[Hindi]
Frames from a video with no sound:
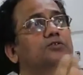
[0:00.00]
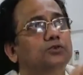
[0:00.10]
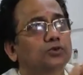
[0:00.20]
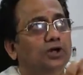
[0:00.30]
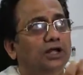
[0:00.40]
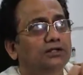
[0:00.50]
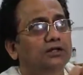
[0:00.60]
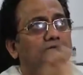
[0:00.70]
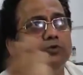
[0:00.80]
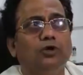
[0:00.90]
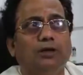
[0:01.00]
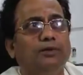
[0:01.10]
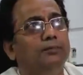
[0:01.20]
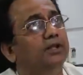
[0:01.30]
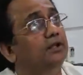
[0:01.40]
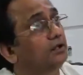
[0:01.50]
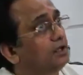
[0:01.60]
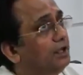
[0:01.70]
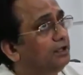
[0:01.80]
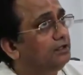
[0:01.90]
स्टूडियो खाली है हम दो कैमरा मेरे घर
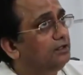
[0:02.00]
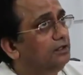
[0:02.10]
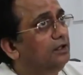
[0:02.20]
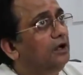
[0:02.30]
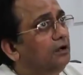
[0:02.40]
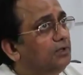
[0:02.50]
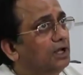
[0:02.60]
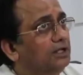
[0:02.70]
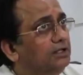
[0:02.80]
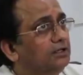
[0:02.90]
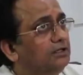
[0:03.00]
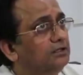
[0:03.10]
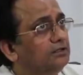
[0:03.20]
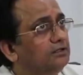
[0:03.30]
का है हम लगा देंगे